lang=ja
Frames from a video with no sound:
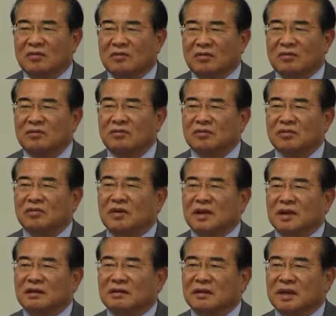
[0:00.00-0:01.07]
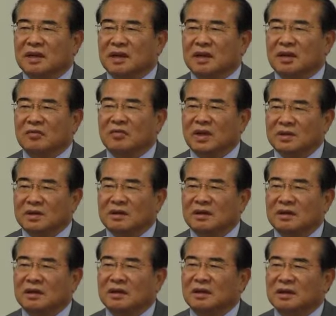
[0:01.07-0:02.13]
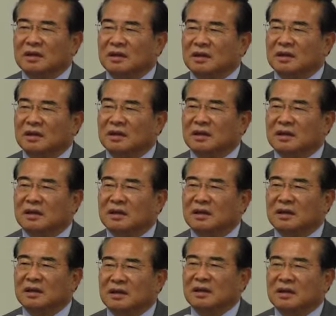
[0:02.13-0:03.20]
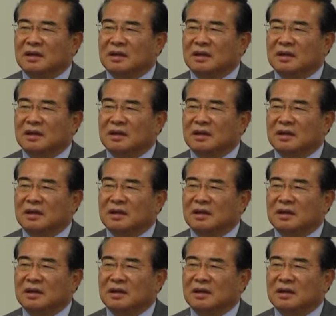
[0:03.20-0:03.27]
ということはですねまさに